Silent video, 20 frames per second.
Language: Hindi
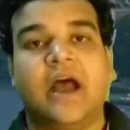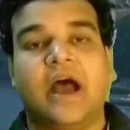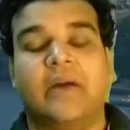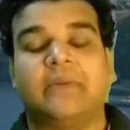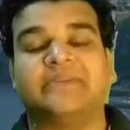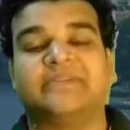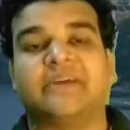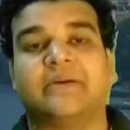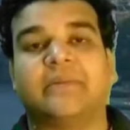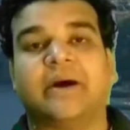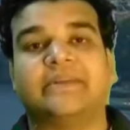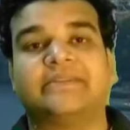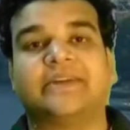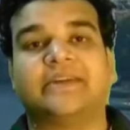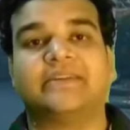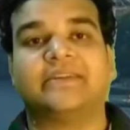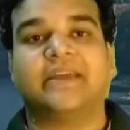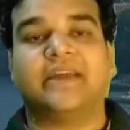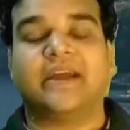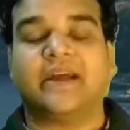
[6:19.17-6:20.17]
अब इसका बात
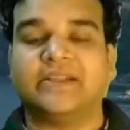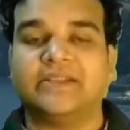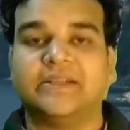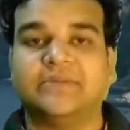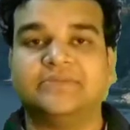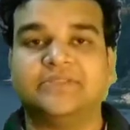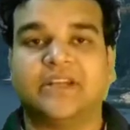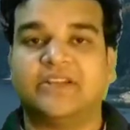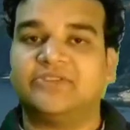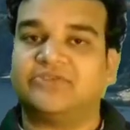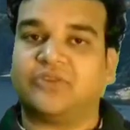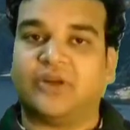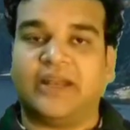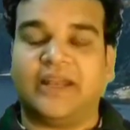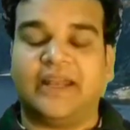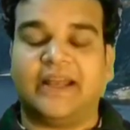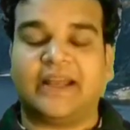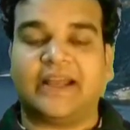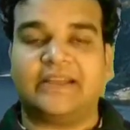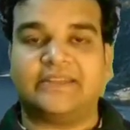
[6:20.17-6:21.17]
करते हैं कंजम्पशन इसको
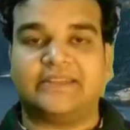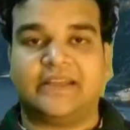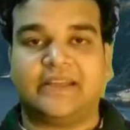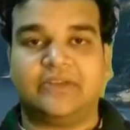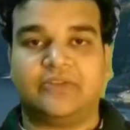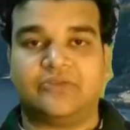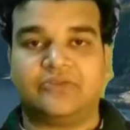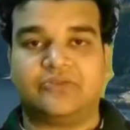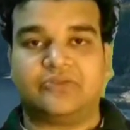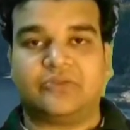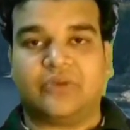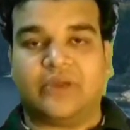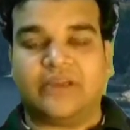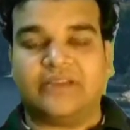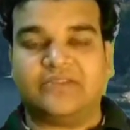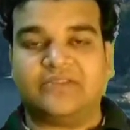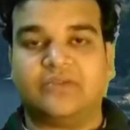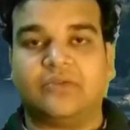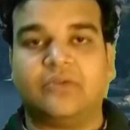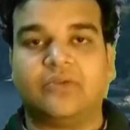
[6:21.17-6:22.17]
लेना कैसे है दोस्तों
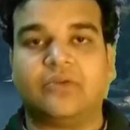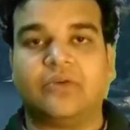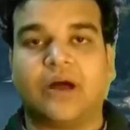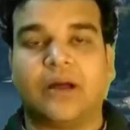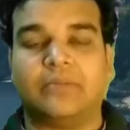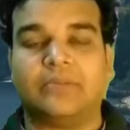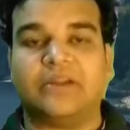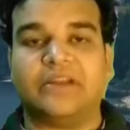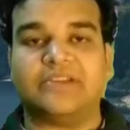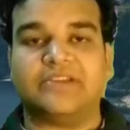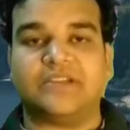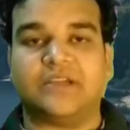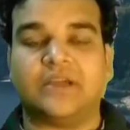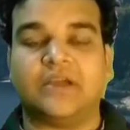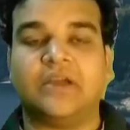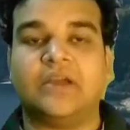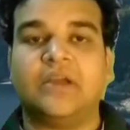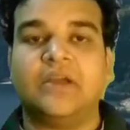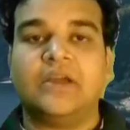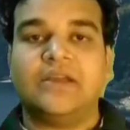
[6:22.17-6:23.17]
इस चूर्ण को आप लीजिए